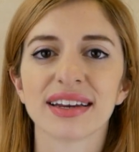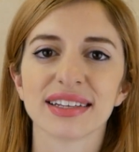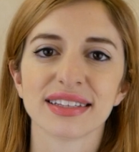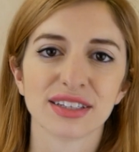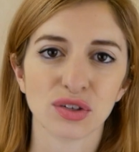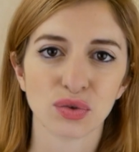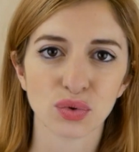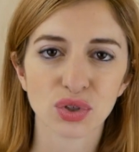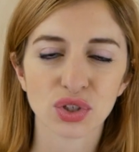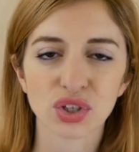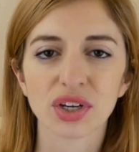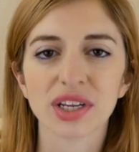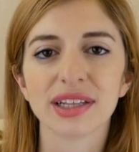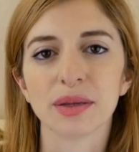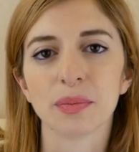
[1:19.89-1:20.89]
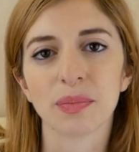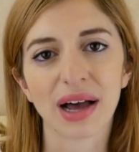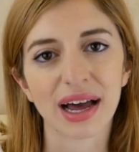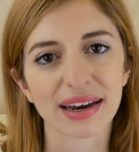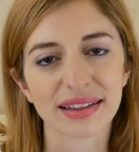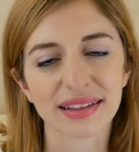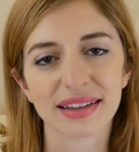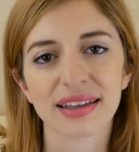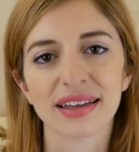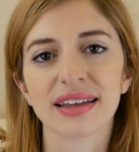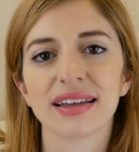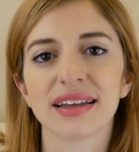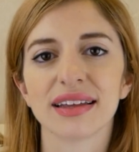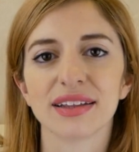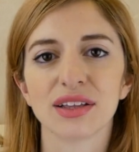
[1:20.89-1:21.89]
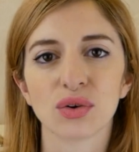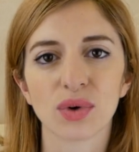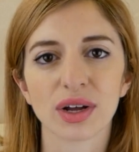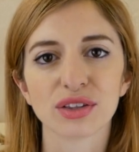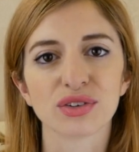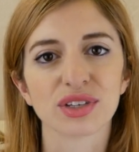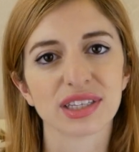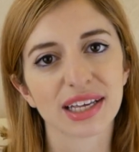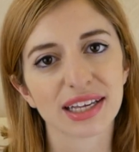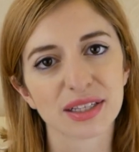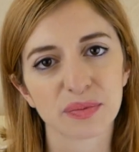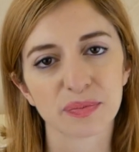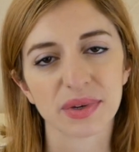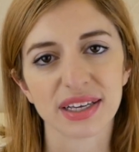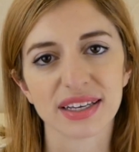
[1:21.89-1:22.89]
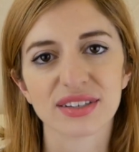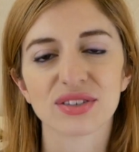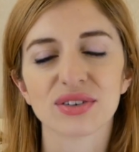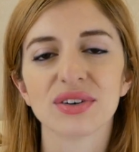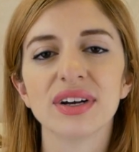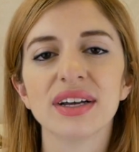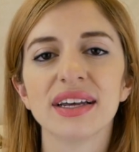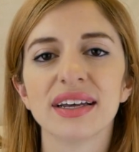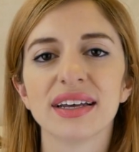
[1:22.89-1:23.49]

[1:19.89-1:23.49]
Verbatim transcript: restituzione di parte eh, di quanto si è speso